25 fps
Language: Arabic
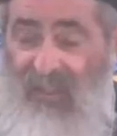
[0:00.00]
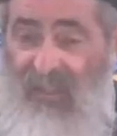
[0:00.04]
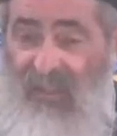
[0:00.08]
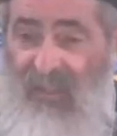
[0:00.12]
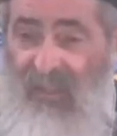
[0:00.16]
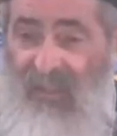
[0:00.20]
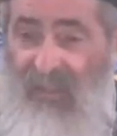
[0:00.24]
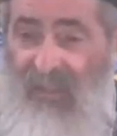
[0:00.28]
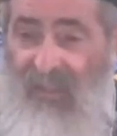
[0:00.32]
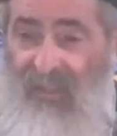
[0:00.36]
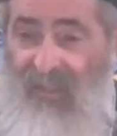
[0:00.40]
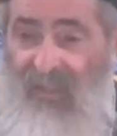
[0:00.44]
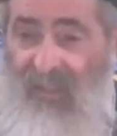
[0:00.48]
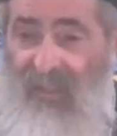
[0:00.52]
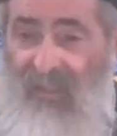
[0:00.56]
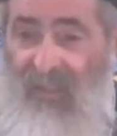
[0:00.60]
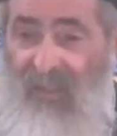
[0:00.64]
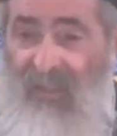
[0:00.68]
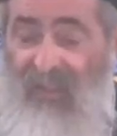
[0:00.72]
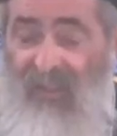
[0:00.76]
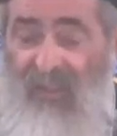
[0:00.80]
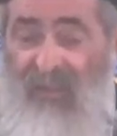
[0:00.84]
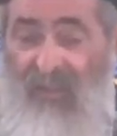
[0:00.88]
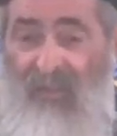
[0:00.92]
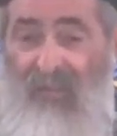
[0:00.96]
ما كانش
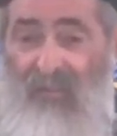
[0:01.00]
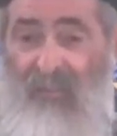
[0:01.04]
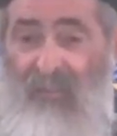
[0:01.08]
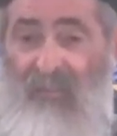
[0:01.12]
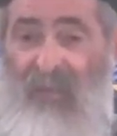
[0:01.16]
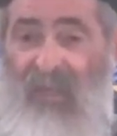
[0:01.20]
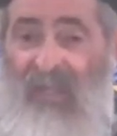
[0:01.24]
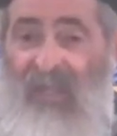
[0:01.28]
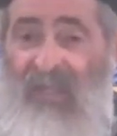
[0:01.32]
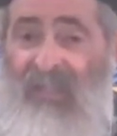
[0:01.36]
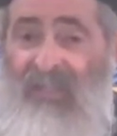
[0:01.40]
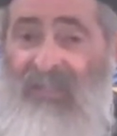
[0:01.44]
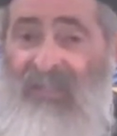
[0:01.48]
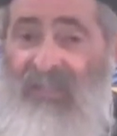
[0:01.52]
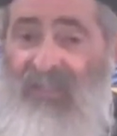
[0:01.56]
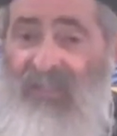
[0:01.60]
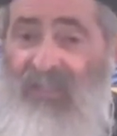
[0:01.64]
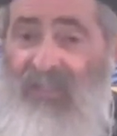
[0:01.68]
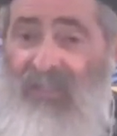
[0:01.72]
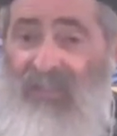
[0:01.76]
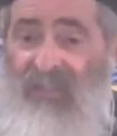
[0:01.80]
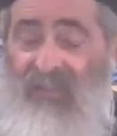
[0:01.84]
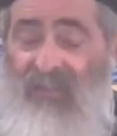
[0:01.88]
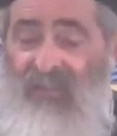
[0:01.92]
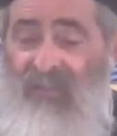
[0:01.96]
من
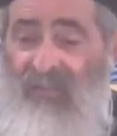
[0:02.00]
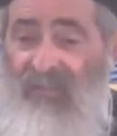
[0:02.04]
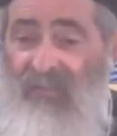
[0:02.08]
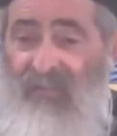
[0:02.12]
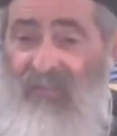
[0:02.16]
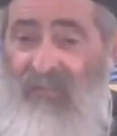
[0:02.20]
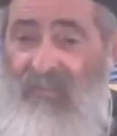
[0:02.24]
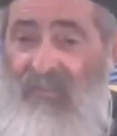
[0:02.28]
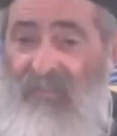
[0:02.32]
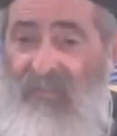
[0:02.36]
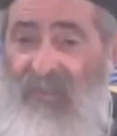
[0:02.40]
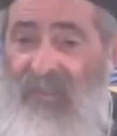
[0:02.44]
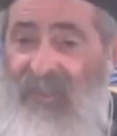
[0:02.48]
عند الله